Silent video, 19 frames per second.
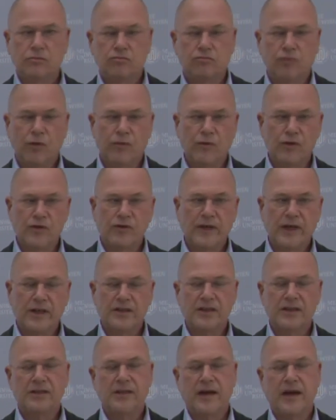
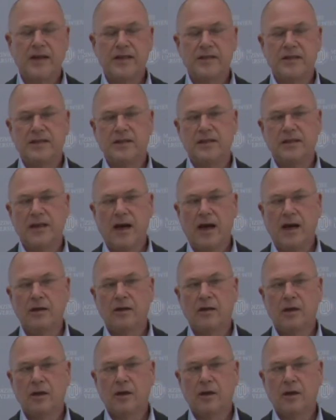25, 30 Jahren